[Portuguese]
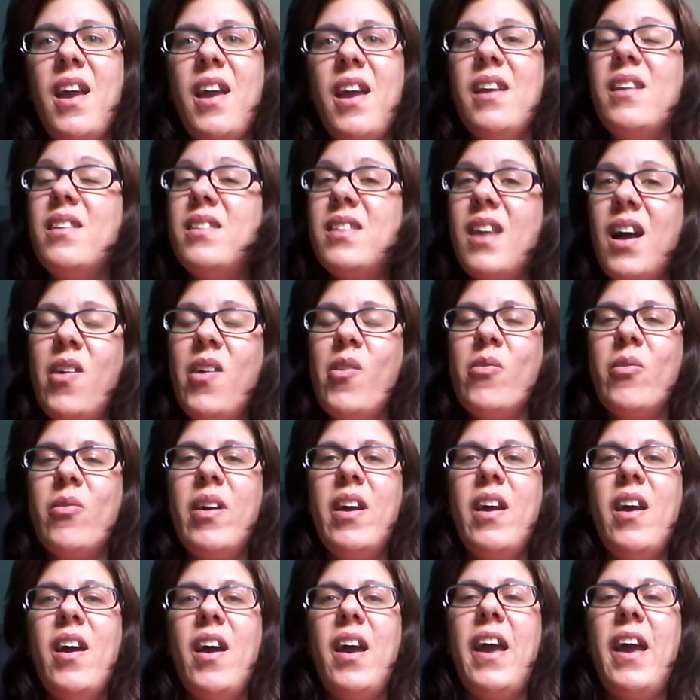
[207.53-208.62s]
Então,
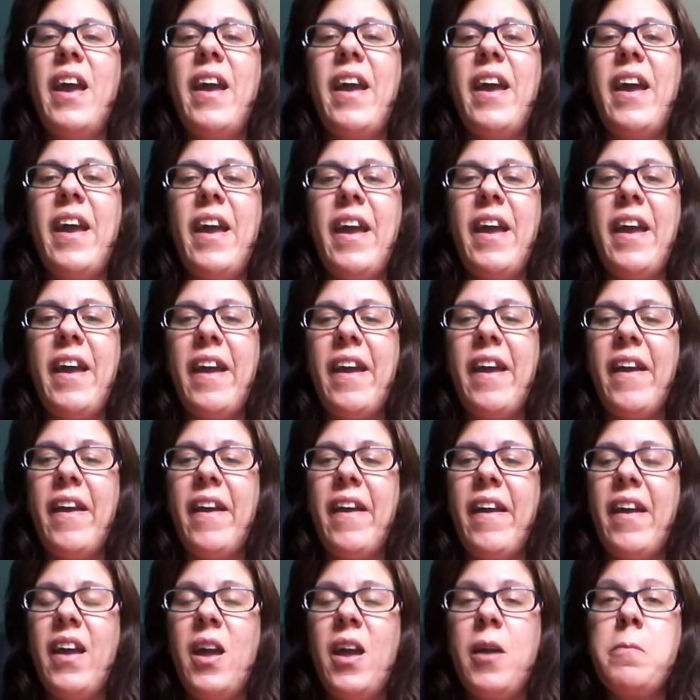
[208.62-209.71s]

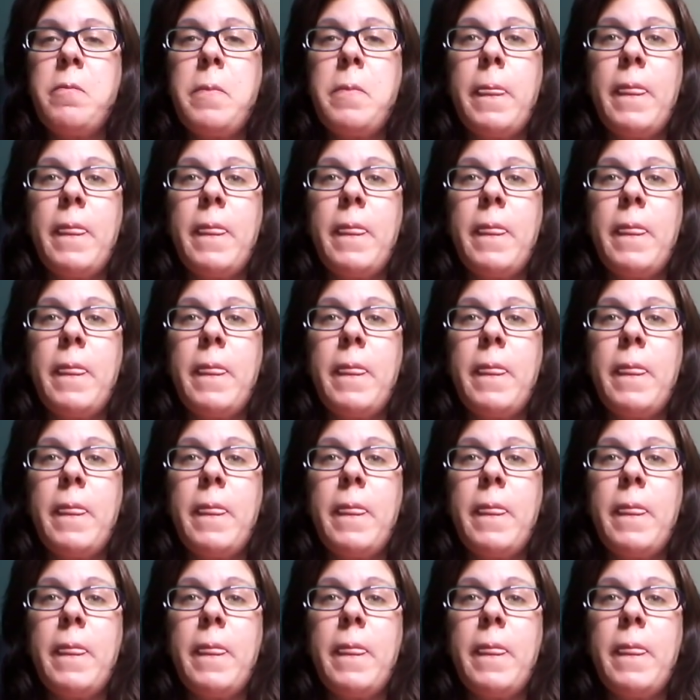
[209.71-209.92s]
é